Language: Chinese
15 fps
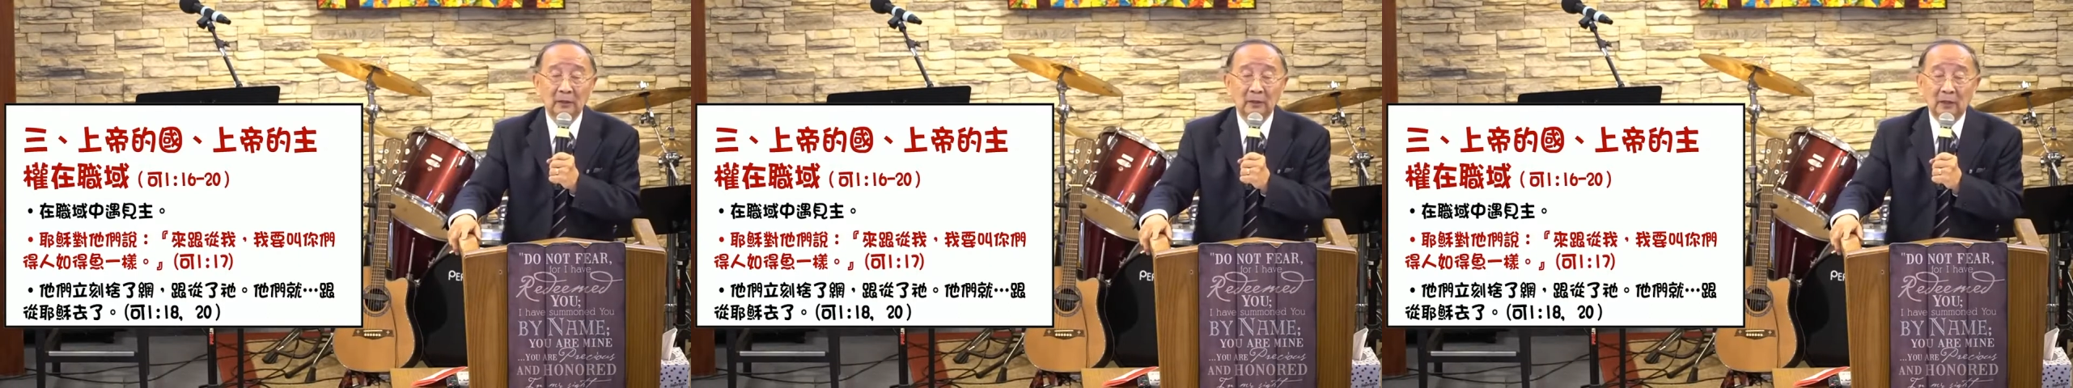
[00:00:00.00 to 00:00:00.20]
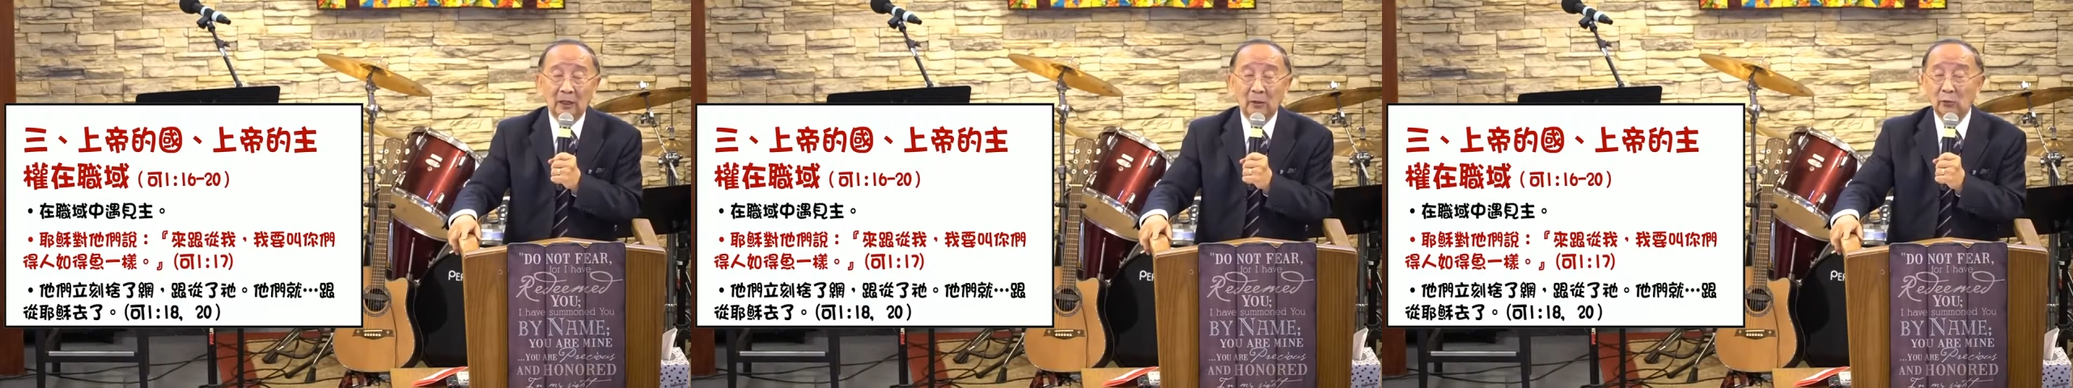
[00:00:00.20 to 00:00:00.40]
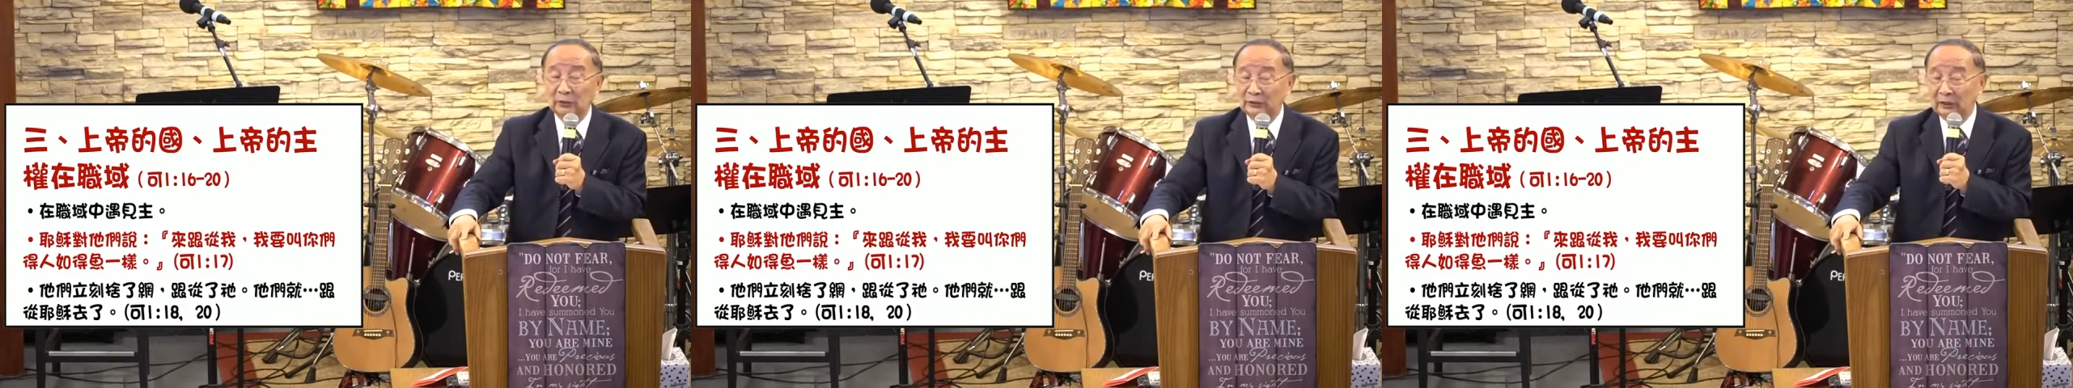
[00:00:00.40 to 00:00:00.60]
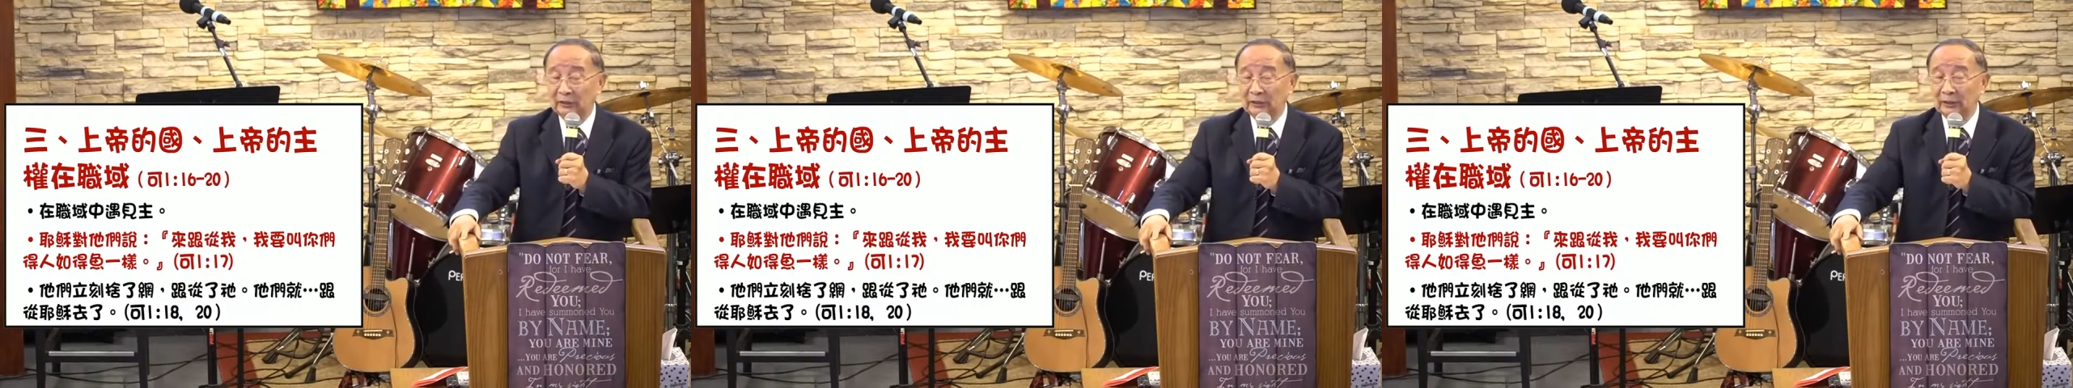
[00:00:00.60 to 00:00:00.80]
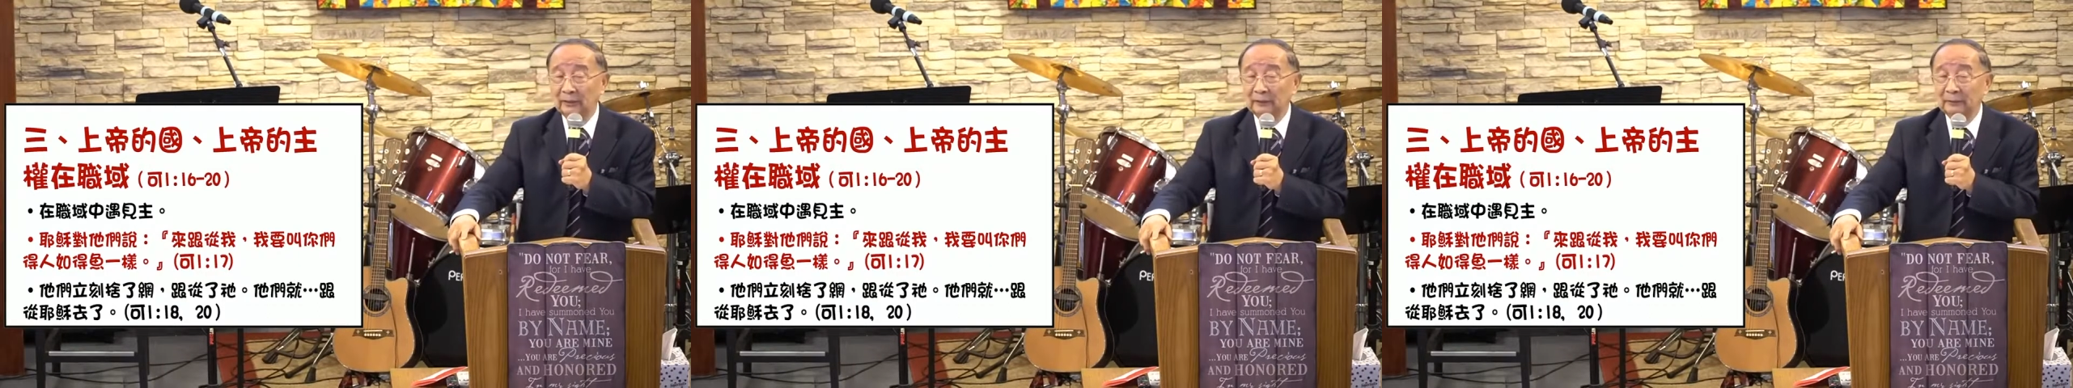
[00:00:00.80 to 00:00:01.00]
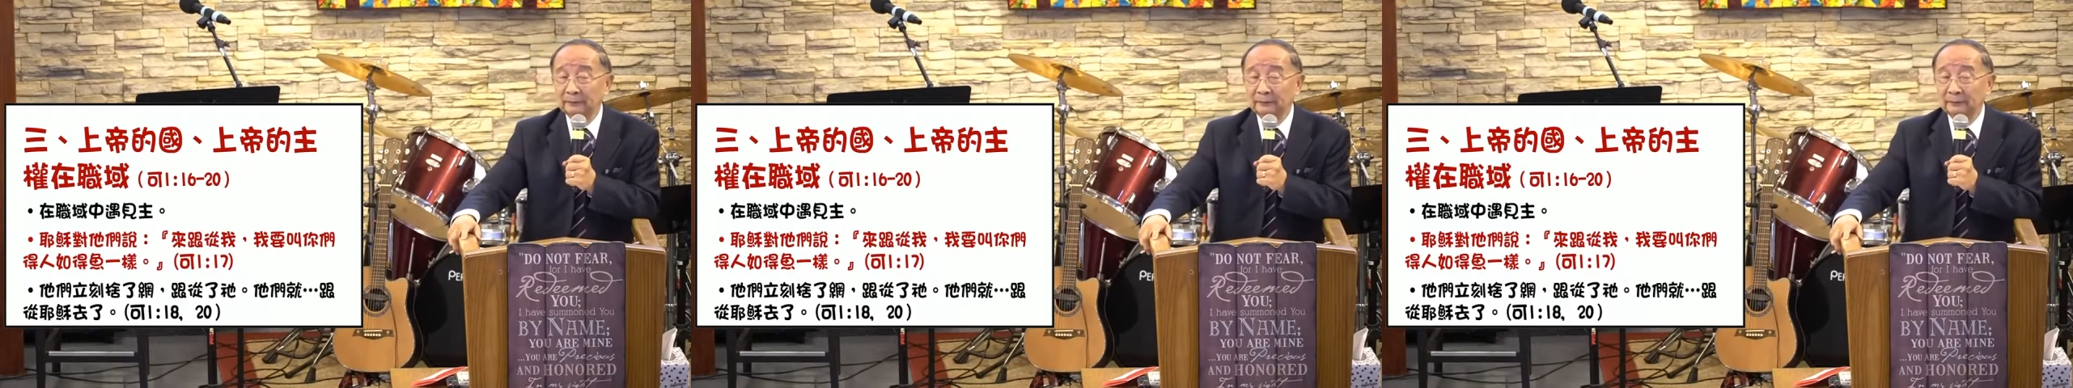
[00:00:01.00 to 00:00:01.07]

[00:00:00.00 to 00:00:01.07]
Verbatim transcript: 啊，我记得，